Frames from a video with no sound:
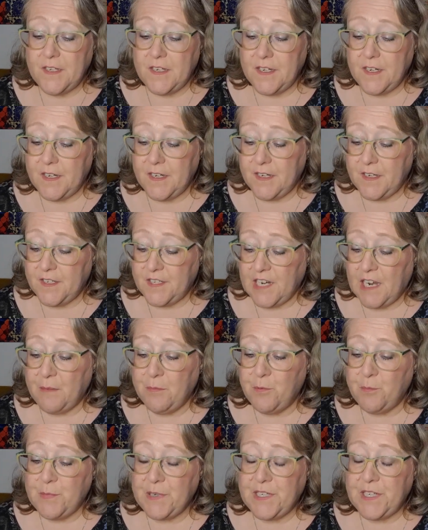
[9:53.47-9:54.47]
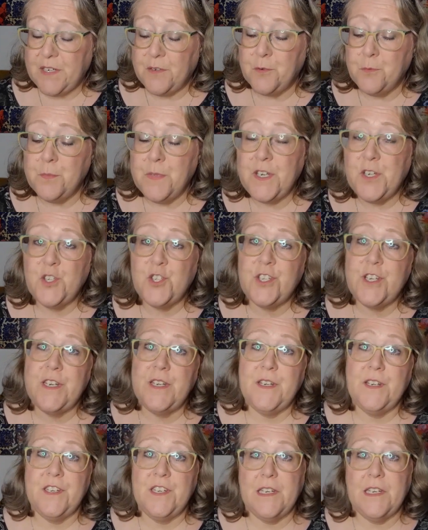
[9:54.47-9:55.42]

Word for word: Die, ich habe mich ja umentschieden.